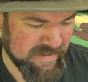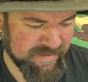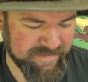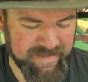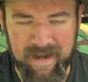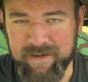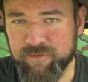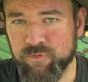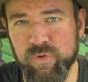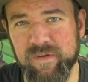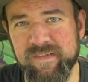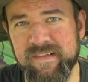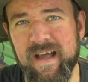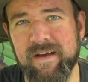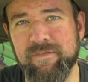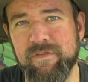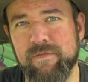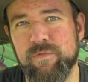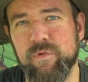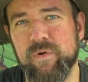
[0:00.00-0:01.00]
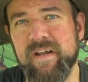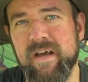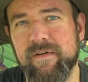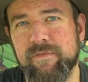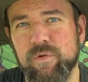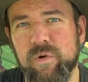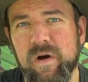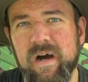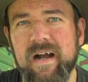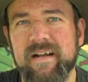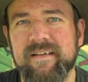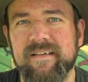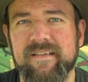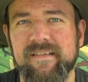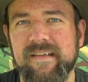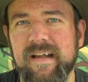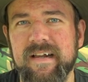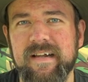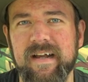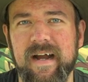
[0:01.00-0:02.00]
das Actu ist nach wie vor ein hervorragendes
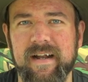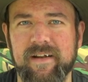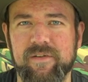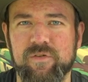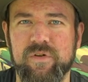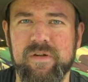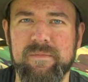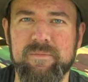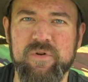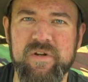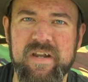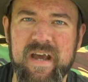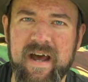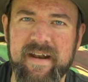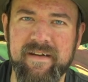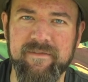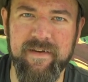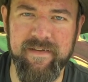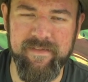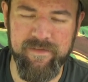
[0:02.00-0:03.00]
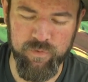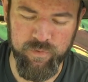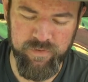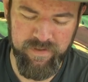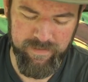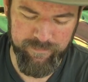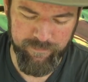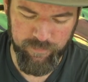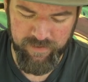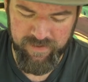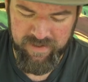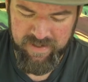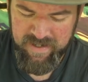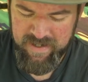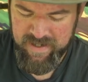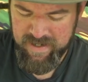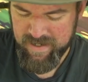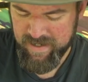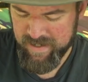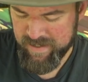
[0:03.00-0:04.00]
Zelt, gerade so die moderne Version davon.
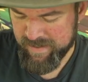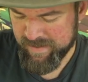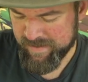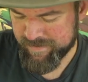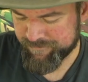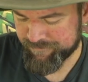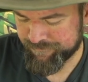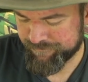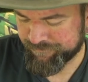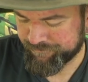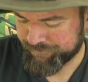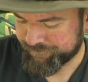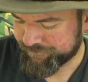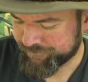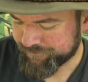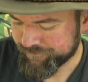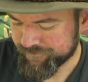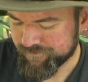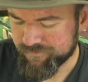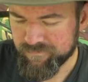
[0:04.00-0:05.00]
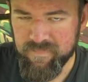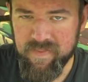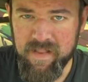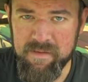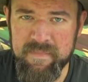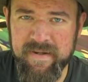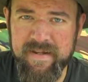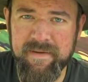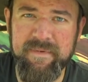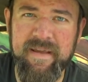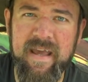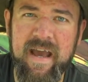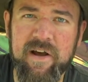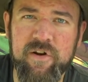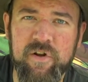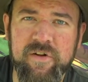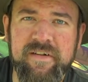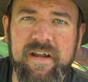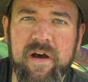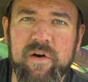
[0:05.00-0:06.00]
Ähm, mit dem
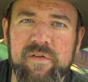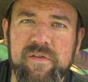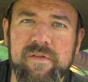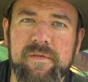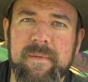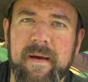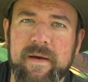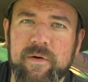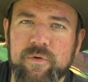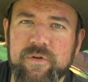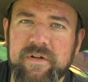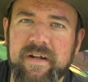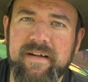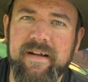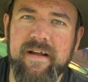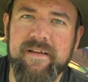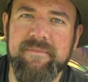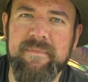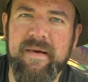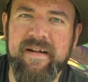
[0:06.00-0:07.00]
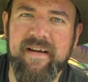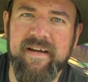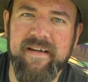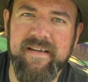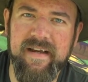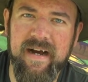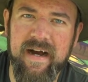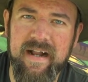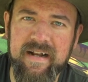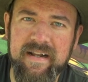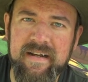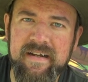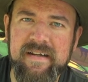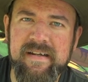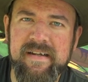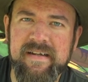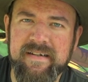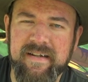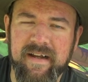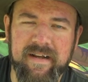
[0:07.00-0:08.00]
Kerlon 1200 als Material.
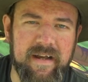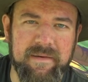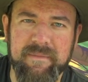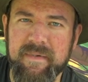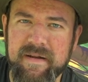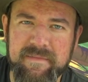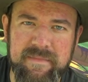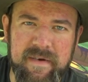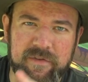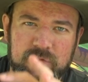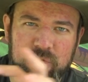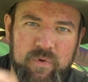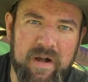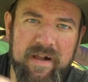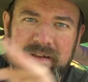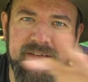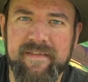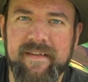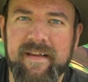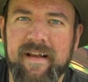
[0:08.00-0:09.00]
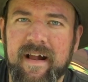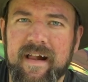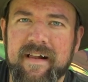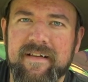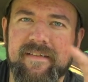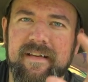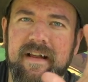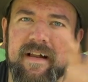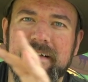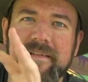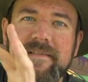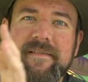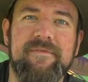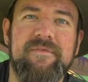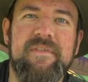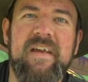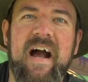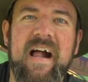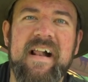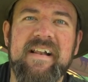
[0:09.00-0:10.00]
das kann man immer so als, als, als,
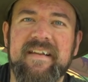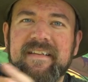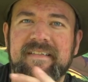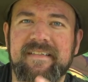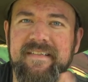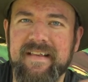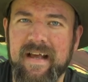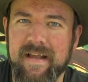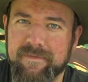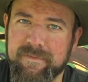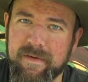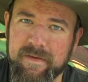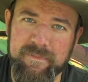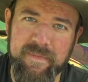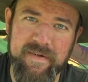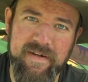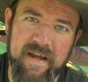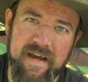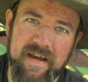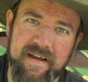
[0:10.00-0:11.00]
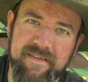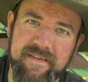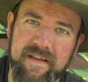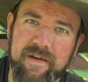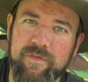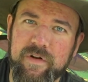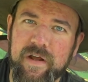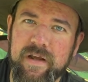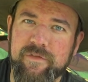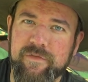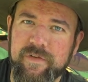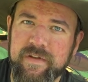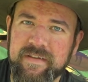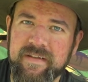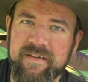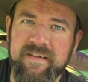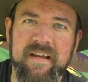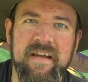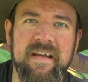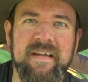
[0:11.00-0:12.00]
wie alt ist denn das, was man da jetzt da vielleicht findet.